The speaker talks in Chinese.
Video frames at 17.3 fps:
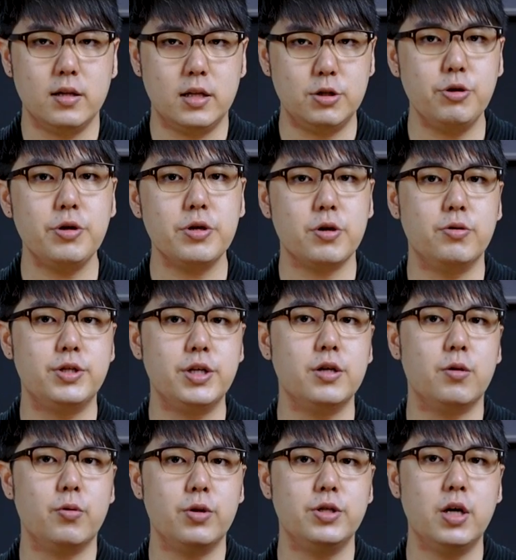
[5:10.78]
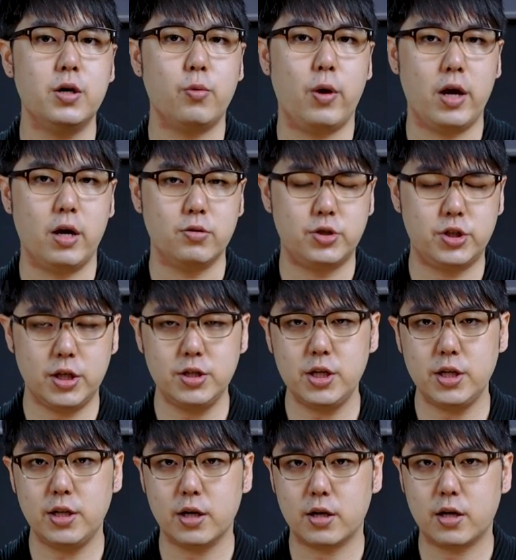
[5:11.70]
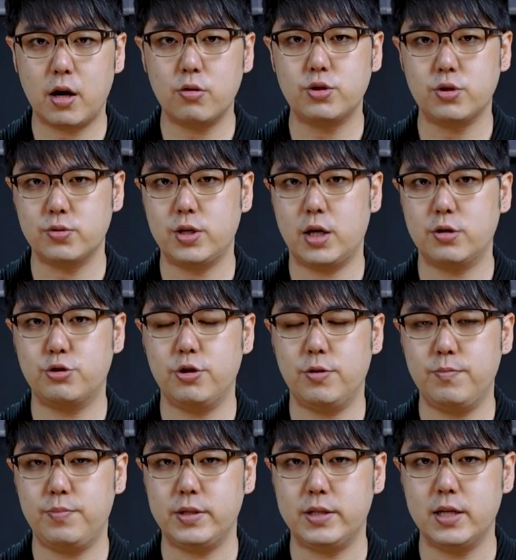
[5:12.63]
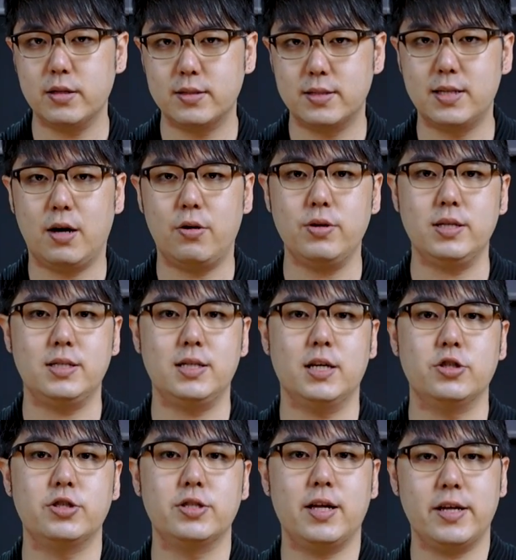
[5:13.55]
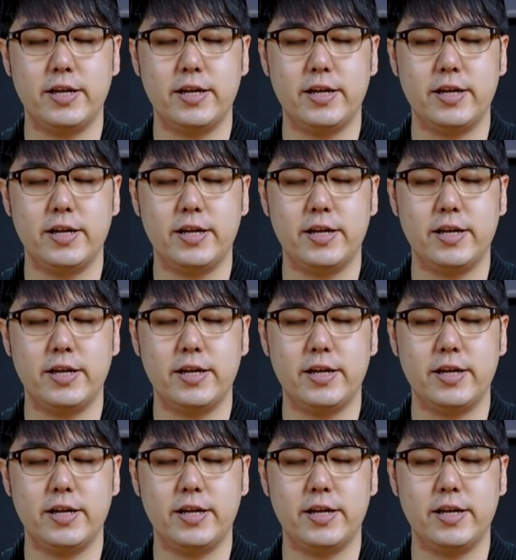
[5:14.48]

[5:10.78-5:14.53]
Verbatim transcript: 的确，有些人会认为哦，真正的高雄商圈比较早以前是在